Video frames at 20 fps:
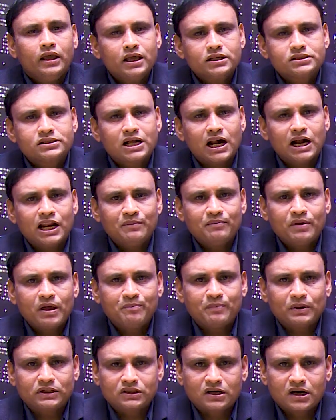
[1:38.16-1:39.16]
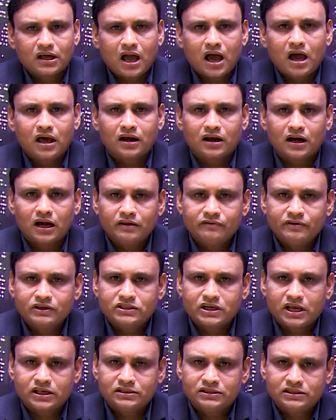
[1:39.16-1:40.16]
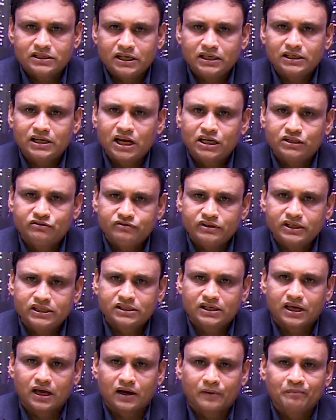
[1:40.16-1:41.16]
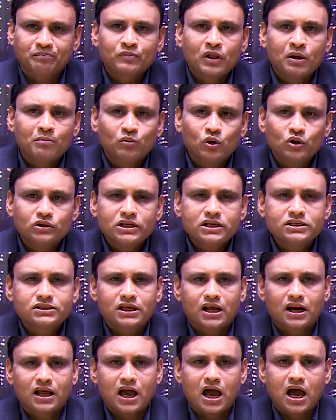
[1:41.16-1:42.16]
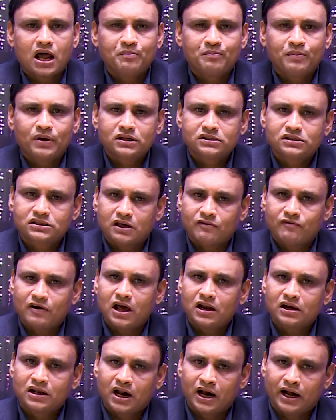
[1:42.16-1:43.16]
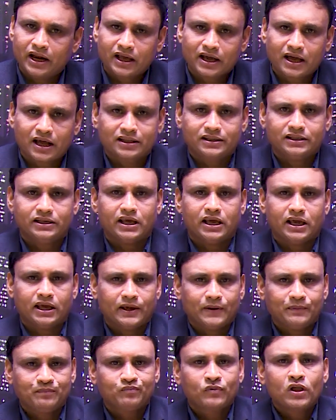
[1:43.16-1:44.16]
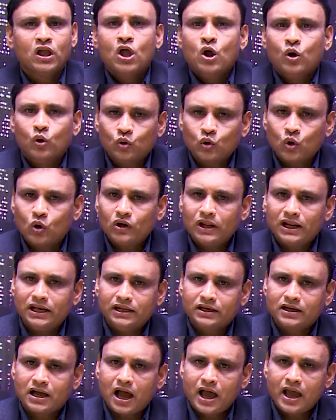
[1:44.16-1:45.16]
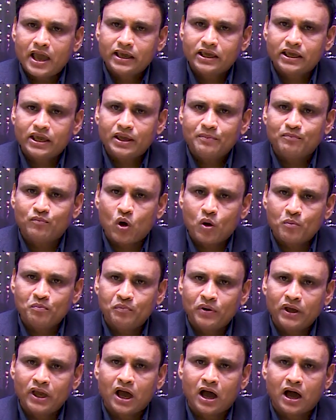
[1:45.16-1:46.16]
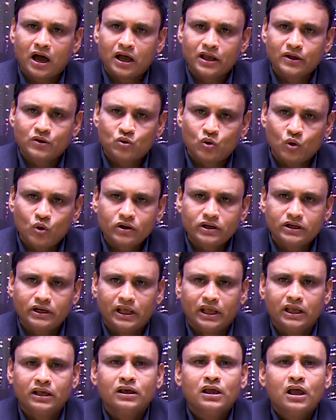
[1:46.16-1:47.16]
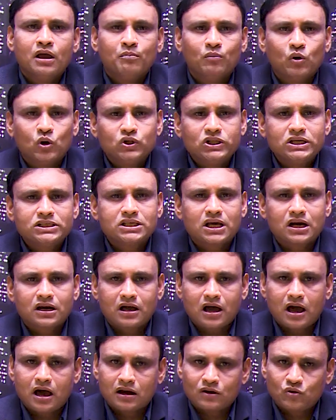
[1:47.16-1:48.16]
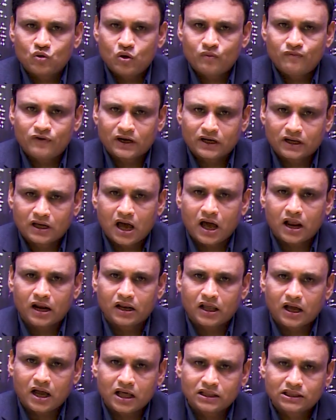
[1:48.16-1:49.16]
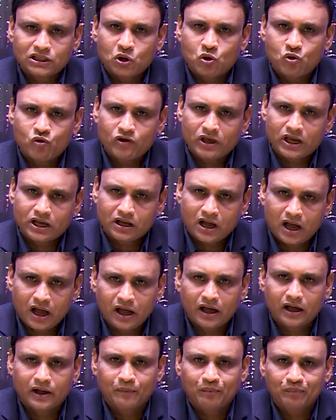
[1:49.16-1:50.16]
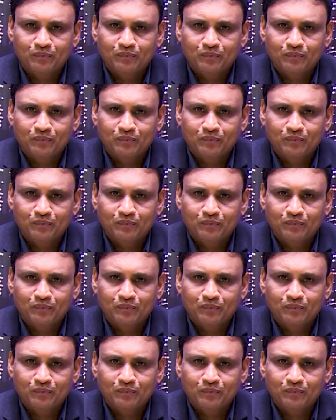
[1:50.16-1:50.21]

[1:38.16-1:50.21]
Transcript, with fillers: इस कड़ी में पत्रकार रणविजय सिंह ने ट्वीट कर मोदी सरकार पर सवाल खड़े कर दिए हैं उन्होंने लिखा है कि बॉम्बे हाई कोर्ट ने मोदी सरकार को फटकार लगाते हुए कहा